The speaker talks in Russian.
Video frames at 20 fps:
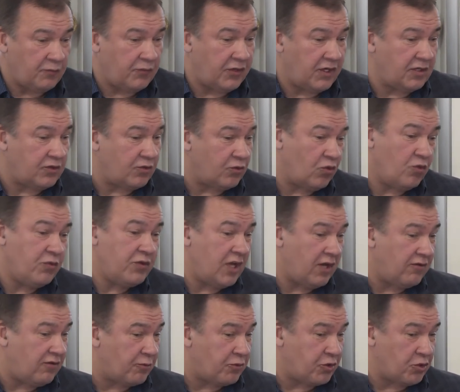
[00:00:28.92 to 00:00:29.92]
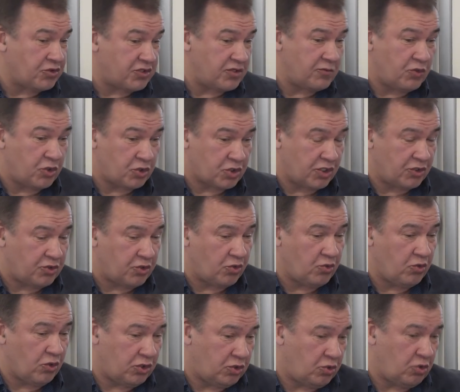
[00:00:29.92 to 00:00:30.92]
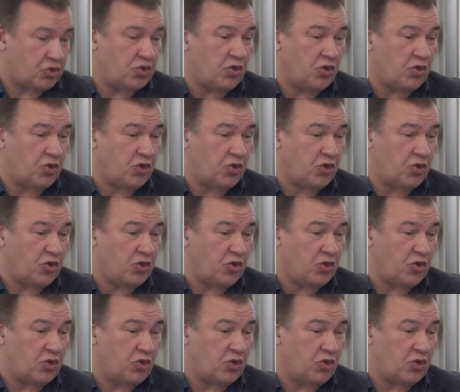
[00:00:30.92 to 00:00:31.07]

Поэтому у меня вопрос немножко другой.